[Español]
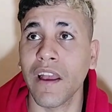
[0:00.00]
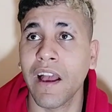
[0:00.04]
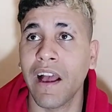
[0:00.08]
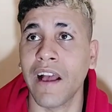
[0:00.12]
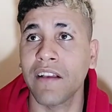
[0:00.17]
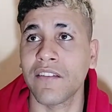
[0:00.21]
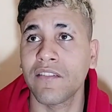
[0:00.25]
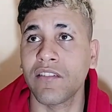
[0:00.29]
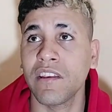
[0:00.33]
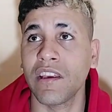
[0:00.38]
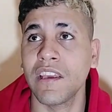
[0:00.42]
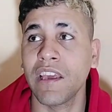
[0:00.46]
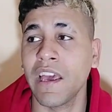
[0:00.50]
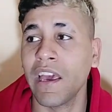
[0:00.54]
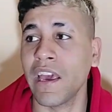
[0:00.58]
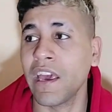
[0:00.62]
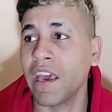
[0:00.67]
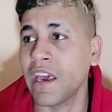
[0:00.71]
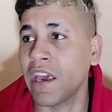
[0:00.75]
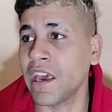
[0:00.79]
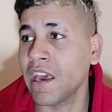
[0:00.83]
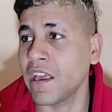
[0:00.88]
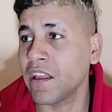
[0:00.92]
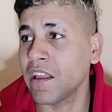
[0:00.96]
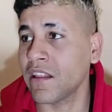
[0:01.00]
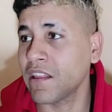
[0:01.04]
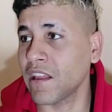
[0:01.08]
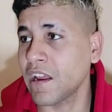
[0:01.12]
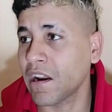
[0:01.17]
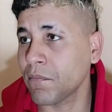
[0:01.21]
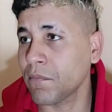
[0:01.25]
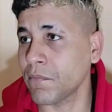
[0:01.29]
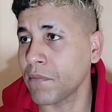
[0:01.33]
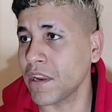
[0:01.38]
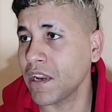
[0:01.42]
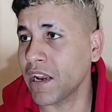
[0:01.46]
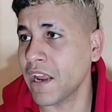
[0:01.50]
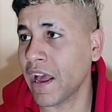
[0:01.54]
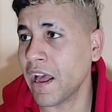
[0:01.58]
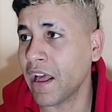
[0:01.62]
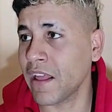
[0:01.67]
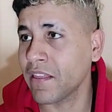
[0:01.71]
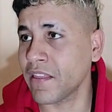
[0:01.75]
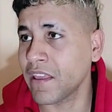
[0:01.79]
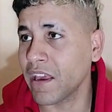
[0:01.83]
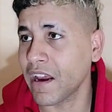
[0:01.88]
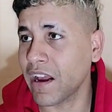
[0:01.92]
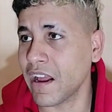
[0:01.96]
así que eh, termina
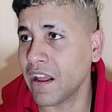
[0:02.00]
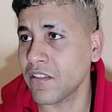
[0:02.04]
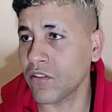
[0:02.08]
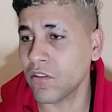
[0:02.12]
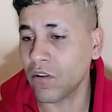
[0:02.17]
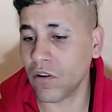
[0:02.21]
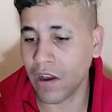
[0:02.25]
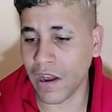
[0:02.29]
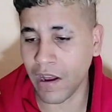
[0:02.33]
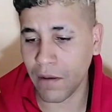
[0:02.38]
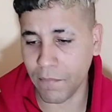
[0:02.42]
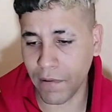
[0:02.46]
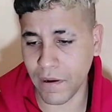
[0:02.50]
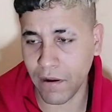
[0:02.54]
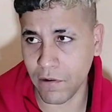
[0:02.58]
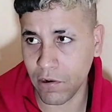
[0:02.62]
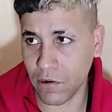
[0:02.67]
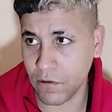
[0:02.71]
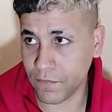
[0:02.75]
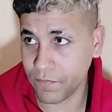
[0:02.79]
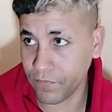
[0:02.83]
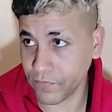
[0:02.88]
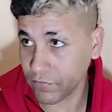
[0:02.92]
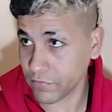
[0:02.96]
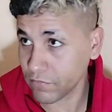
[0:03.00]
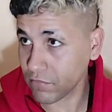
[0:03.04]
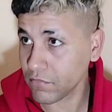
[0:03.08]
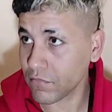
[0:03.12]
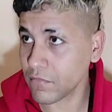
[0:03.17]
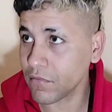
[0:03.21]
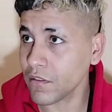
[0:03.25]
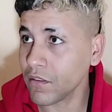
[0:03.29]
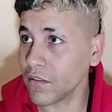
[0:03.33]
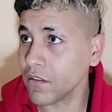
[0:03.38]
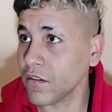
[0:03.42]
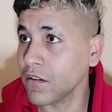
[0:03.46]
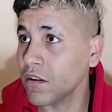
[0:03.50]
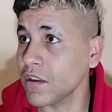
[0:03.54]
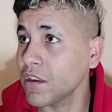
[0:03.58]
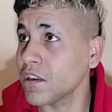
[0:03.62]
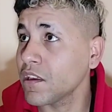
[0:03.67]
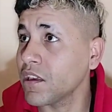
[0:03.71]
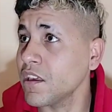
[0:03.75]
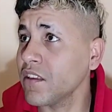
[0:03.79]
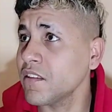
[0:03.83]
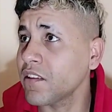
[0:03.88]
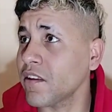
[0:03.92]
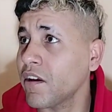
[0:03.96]
dejando a Pablo.
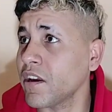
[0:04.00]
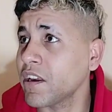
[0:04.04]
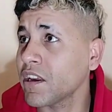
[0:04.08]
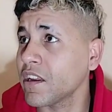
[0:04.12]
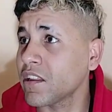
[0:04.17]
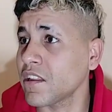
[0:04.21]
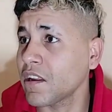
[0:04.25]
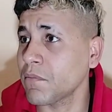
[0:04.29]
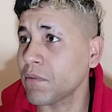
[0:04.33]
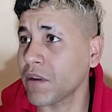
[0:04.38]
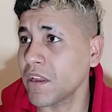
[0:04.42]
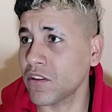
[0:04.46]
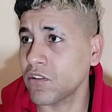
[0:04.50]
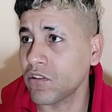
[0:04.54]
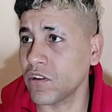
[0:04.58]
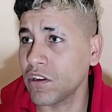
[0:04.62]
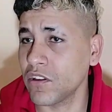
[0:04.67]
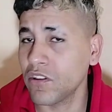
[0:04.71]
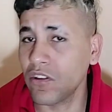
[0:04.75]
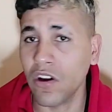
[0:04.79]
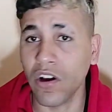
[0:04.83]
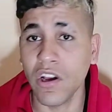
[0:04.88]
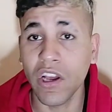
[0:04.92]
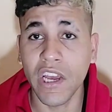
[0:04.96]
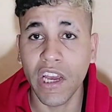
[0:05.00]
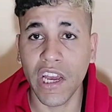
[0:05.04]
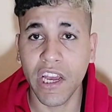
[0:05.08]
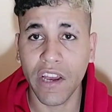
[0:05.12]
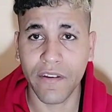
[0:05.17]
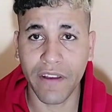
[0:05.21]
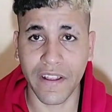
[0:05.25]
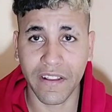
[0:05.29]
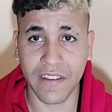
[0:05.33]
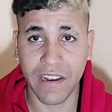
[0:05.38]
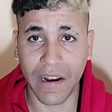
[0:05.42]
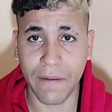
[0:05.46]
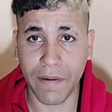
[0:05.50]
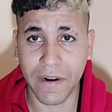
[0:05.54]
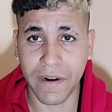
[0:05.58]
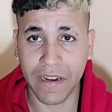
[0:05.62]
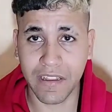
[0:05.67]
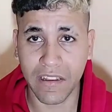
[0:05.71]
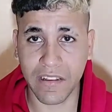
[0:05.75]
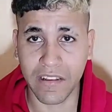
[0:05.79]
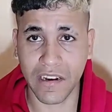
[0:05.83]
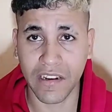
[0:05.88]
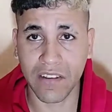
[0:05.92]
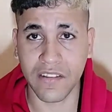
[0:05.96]
¿Quién sabe en qué termina todo esto? Véanse la
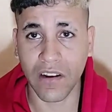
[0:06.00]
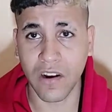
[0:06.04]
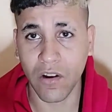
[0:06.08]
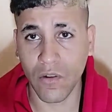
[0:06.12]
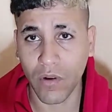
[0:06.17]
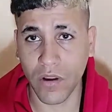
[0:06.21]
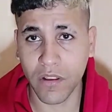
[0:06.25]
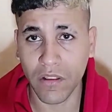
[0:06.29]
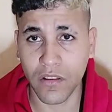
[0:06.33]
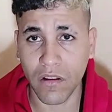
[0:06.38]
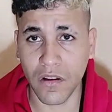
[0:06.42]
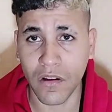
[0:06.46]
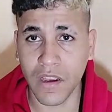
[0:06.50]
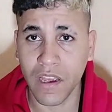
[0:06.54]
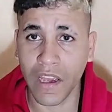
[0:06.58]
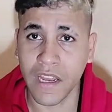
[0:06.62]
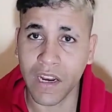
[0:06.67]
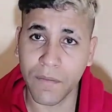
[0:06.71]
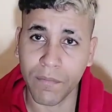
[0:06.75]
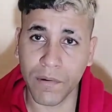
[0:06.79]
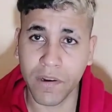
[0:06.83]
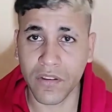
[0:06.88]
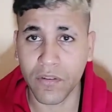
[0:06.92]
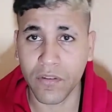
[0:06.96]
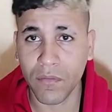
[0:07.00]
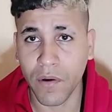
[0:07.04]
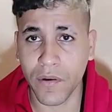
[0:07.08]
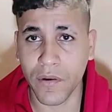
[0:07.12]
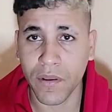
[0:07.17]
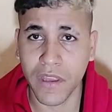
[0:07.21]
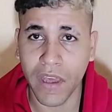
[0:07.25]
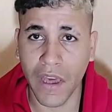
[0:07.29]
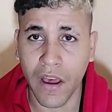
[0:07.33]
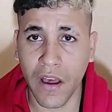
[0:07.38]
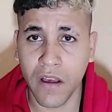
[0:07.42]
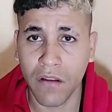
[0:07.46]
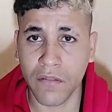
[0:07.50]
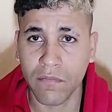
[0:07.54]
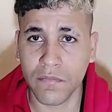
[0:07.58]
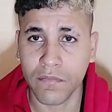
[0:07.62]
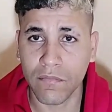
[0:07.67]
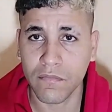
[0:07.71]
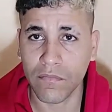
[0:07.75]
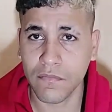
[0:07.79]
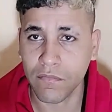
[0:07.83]
parte 3, se los cuento en el próximo video.